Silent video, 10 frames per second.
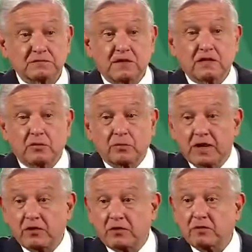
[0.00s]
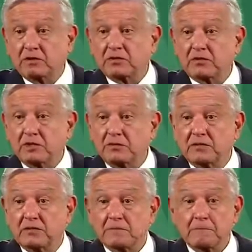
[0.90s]
en el complejo
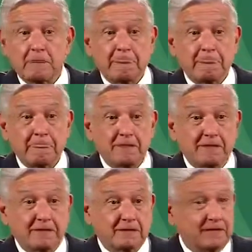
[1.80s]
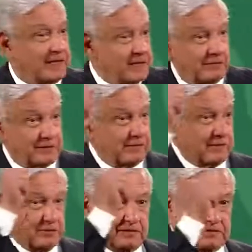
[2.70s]
petroquímico. Y ahí los
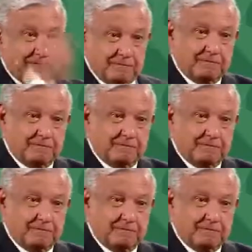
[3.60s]
trabajadores